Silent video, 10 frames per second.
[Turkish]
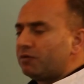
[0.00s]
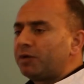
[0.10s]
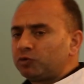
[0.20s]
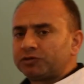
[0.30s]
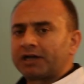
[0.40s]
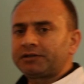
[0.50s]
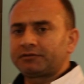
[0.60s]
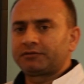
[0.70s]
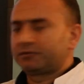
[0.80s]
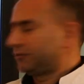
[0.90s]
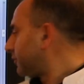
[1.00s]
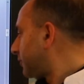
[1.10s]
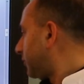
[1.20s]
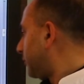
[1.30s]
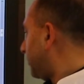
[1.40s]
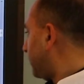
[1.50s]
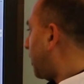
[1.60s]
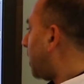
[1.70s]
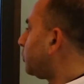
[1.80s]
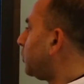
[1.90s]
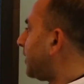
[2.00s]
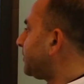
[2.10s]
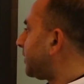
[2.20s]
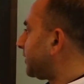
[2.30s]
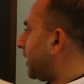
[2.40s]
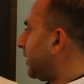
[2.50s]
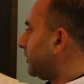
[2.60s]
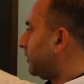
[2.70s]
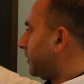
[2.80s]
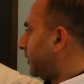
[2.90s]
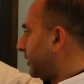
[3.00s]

Ve bunlar Abdülaziz Han'a